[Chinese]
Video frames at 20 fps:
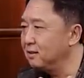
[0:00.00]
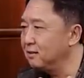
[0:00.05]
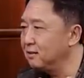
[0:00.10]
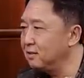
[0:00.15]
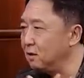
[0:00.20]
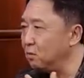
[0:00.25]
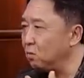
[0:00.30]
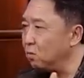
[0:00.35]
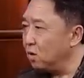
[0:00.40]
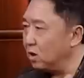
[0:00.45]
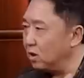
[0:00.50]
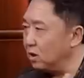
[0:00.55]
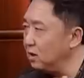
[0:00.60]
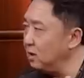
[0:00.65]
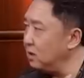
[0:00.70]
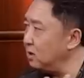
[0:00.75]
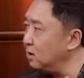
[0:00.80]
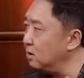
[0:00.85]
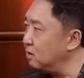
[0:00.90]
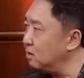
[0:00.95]
在我的
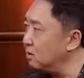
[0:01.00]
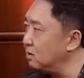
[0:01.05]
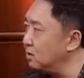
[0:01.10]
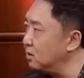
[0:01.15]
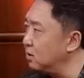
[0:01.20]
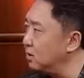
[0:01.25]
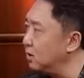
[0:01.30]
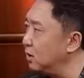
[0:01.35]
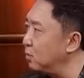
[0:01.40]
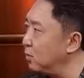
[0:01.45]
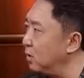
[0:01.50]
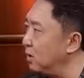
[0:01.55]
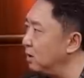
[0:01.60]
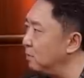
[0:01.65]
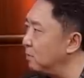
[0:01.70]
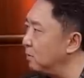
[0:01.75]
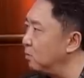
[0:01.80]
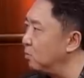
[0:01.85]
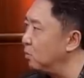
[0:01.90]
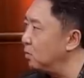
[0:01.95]
这个世界观
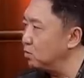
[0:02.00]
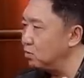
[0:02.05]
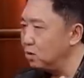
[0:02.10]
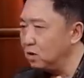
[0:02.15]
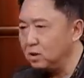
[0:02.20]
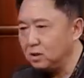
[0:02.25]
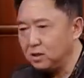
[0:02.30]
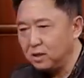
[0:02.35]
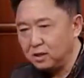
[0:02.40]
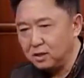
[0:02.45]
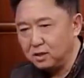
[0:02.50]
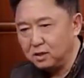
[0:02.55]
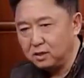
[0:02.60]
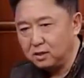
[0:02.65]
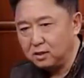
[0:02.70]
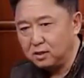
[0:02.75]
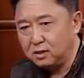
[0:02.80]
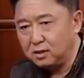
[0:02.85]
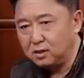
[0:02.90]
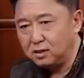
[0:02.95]
里边，我觉得
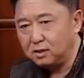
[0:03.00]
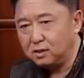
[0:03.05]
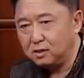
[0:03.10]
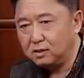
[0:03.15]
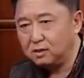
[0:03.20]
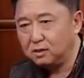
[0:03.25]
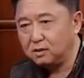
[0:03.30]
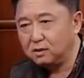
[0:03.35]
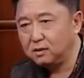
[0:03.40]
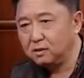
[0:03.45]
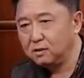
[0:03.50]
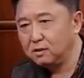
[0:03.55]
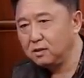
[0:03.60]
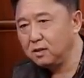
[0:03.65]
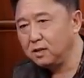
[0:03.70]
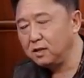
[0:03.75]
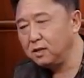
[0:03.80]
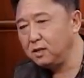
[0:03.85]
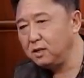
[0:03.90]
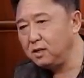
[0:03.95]

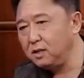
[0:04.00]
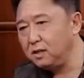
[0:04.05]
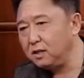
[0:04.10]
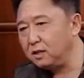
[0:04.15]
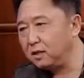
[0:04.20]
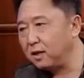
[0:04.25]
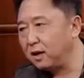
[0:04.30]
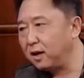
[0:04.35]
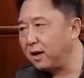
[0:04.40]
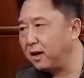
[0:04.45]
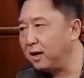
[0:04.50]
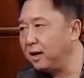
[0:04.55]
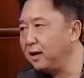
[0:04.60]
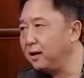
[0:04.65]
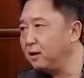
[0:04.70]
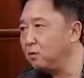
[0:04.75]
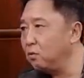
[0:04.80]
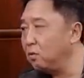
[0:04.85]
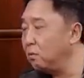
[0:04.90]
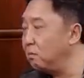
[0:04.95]
这一
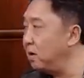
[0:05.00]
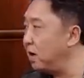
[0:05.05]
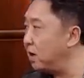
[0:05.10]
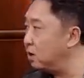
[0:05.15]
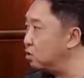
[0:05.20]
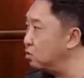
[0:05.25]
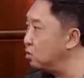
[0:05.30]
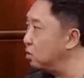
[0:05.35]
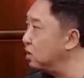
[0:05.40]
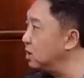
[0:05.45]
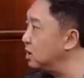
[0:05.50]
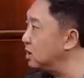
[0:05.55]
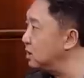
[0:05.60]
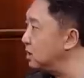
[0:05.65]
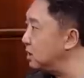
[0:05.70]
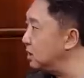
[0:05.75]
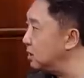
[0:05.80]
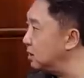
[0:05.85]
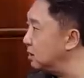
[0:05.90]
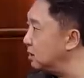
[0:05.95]
台我们俩说的这
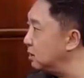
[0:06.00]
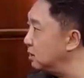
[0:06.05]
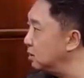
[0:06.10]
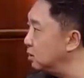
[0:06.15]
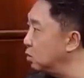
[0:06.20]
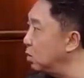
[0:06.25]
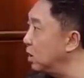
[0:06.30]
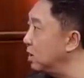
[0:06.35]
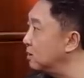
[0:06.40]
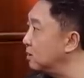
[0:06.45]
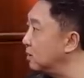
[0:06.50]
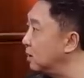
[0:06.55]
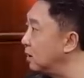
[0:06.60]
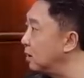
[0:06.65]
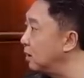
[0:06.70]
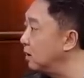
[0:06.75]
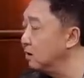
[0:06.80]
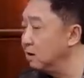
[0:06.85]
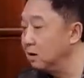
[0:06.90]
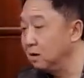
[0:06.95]
些段子
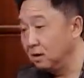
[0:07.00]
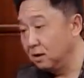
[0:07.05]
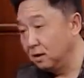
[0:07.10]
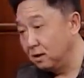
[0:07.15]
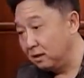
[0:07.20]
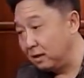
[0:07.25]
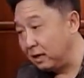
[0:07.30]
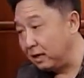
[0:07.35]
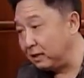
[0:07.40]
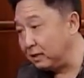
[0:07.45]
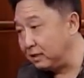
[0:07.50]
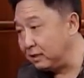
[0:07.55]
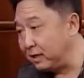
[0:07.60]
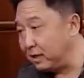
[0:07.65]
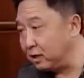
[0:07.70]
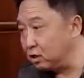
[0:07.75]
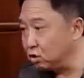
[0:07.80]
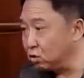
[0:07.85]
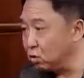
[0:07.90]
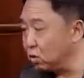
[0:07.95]
哈，啊，他
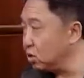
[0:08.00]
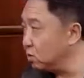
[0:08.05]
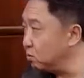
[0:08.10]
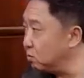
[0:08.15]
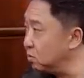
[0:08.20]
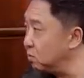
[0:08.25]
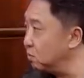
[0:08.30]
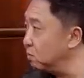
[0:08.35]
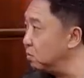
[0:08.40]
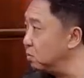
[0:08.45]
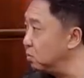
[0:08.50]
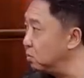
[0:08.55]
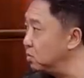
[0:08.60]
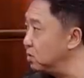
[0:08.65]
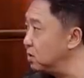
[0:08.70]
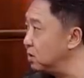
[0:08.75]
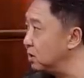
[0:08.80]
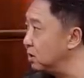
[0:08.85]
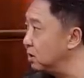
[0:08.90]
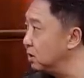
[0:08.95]
再说什么什么东
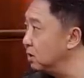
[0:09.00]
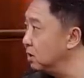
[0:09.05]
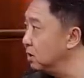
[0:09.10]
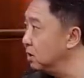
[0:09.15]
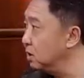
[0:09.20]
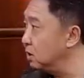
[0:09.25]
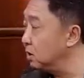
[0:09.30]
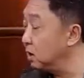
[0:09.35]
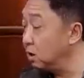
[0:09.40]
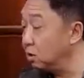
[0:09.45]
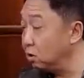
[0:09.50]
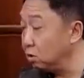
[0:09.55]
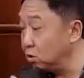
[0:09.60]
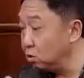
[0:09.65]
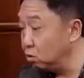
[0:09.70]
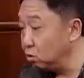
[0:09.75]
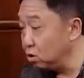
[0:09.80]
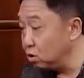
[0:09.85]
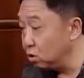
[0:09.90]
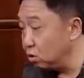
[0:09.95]
西，然后
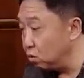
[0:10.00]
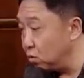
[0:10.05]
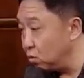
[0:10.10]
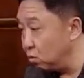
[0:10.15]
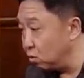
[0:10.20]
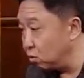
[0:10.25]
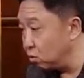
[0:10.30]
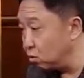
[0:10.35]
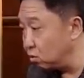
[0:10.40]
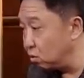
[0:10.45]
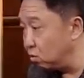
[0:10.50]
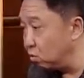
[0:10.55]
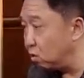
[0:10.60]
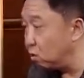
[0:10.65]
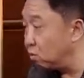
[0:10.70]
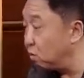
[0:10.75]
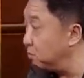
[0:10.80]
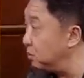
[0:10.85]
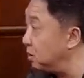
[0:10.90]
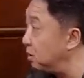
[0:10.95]
都是从
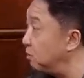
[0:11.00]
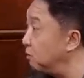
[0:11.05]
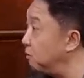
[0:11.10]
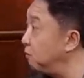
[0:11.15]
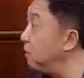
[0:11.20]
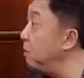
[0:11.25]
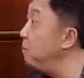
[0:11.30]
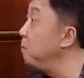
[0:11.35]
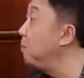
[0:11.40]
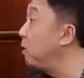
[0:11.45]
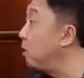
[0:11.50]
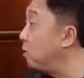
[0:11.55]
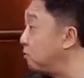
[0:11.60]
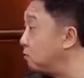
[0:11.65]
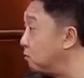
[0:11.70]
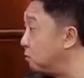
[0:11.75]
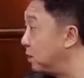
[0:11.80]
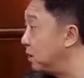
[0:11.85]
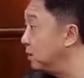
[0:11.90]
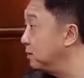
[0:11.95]
我们叫翻包
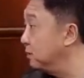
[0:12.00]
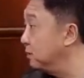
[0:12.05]
袱嘛。